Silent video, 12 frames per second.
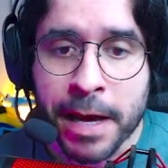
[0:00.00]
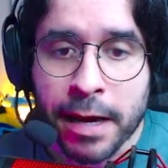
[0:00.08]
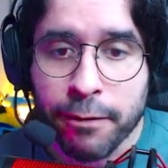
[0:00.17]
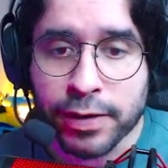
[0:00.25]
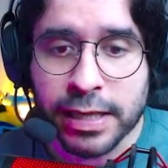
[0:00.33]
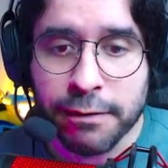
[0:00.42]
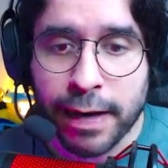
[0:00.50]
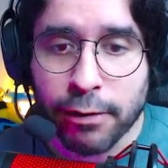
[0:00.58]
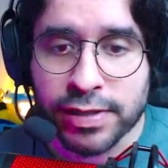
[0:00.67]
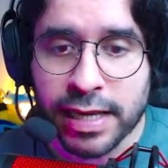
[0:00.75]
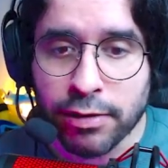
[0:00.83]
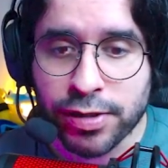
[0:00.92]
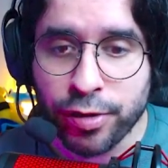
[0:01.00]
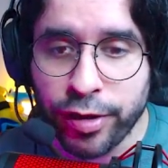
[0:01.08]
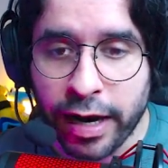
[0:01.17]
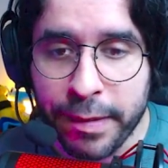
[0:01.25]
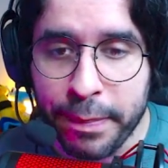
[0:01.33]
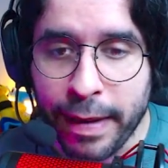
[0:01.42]
Você vai usar o seu
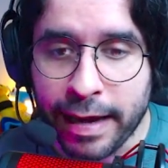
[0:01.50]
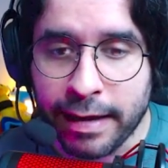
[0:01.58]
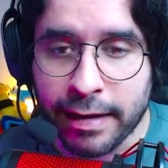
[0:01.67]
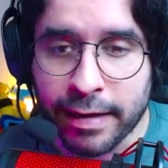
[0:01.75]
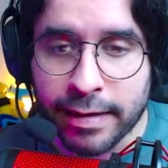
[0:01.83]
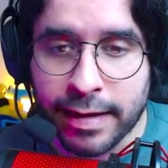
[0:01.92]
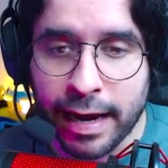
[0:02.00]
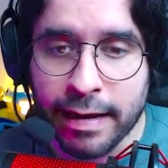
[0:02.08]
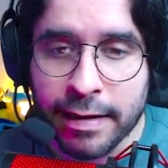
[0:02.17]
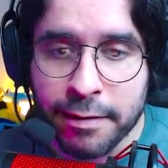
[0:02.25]
Gary Pack tá?